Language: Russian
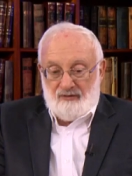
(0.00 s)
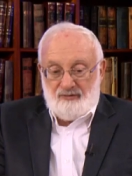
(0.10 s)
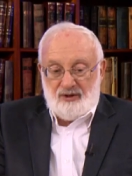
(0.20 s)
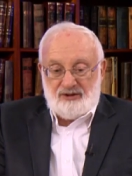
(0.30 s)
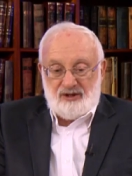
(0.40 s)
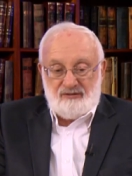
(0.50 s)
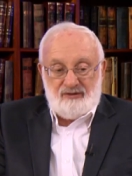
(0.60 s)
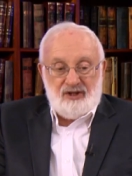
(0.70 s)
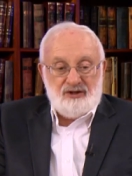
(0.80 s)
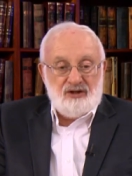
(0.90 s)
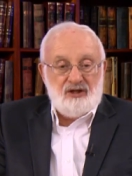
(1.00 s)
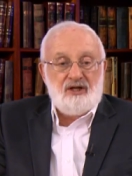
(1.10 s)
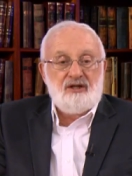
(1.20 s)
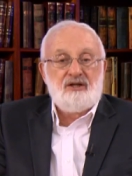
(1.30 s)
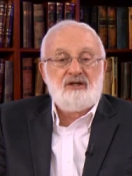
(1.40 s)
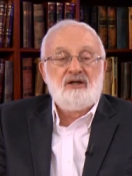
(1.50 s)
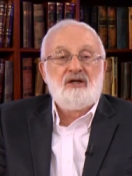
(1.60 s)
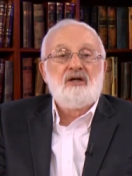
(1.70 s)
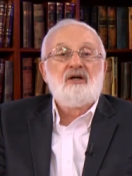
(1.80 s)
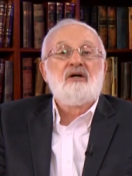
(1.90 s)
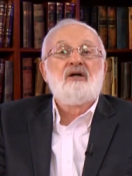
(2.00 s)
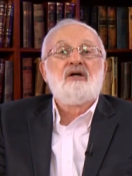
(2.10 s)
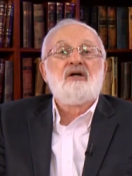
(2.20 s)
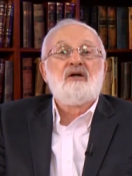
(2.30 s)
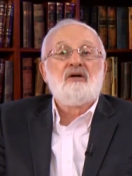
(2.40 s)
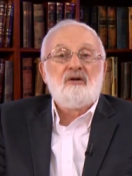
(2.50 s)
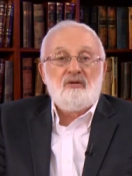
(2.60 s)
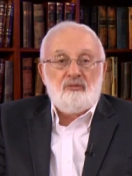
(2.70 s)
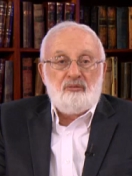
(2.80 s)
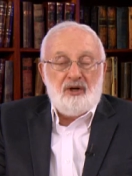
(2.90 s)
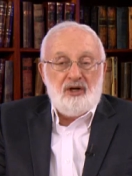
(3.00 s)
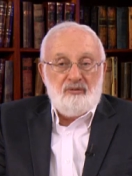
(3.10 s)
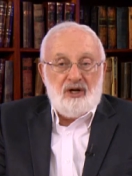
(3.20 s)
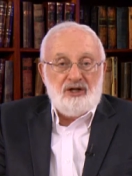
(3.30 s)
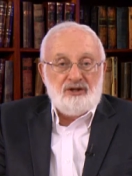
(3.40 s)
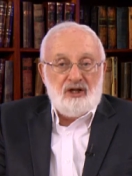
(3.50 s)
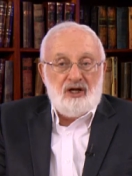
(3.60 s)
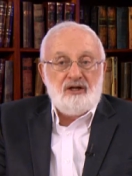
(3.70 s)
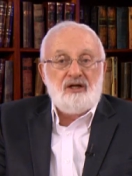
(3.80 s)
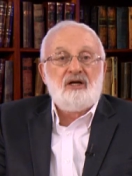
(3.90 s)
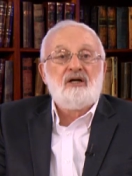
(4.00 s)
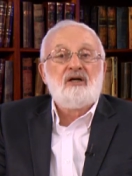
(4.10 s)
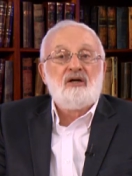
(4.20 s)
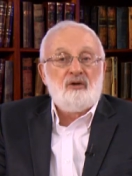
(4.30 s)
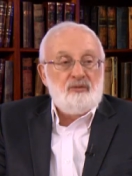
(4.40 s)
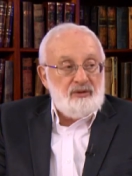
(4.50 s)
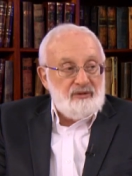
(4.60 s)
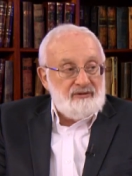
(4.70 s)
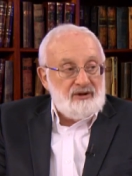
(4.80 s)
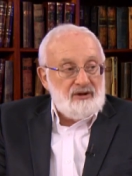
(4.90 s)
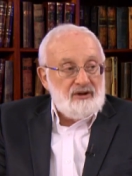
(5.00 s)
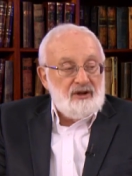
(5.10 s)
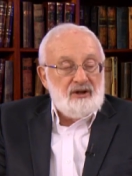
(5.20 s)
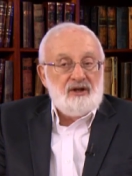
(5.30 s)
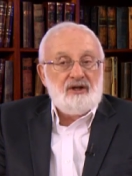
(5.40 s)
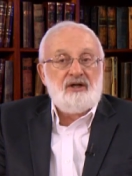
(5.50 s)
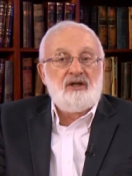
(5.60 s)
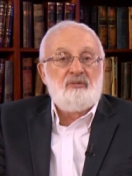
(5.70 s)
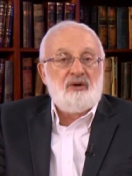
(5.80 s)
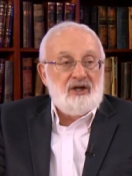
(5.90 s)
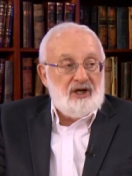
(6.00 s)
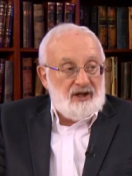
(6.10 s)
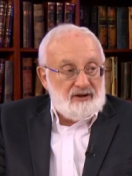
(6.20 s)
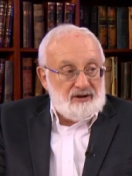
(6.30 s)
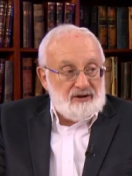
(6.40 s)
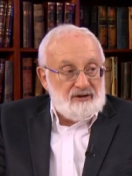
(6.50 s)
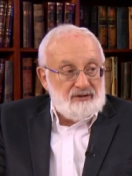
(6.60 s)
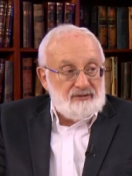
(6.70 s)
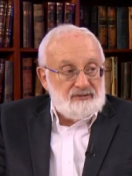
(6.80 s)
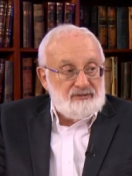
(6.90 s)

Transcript: вместо своих желаний э, принимает желания любимого и наполняет их.